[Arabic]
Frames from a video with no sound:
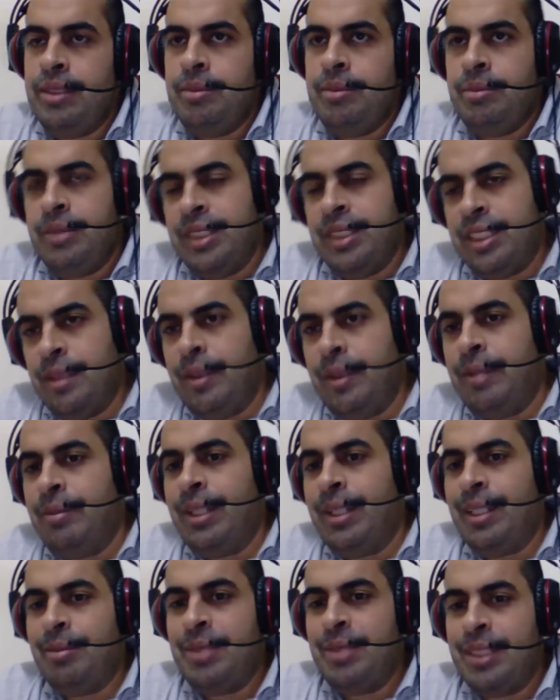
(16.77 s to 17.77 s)
من زمان
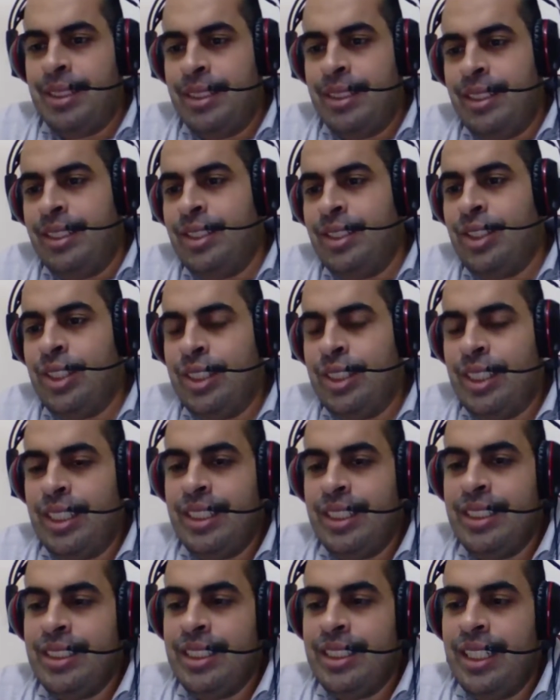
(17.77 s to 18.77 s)
بقى من 20
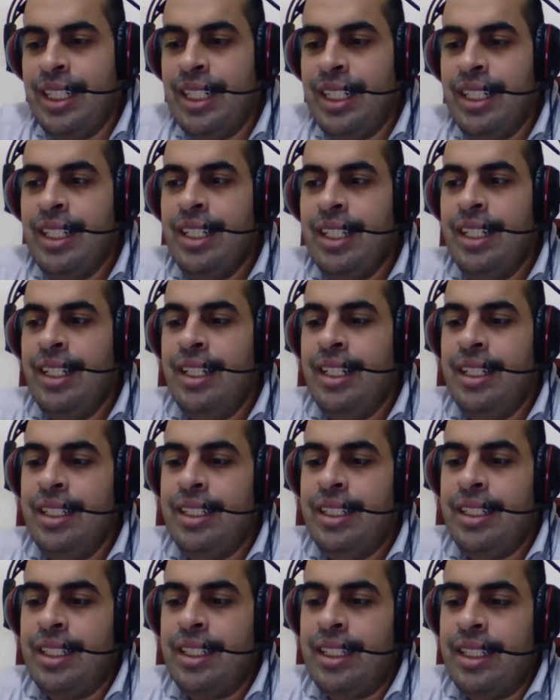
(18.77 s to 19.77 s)
30 سنة
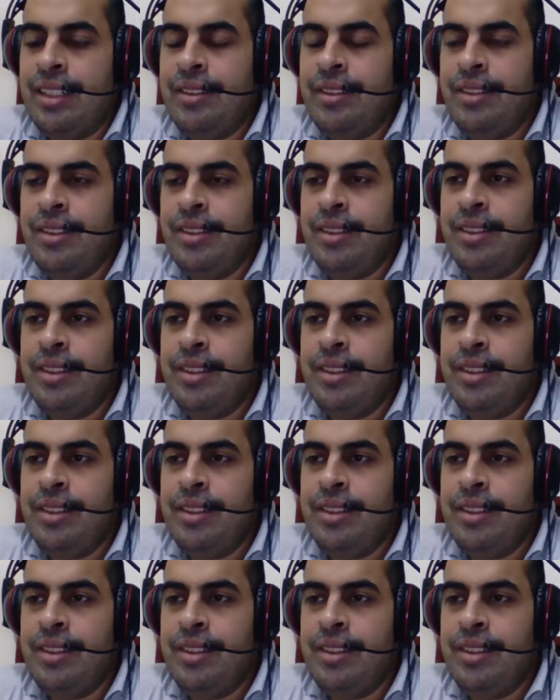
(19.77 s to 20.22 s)
آه، كانت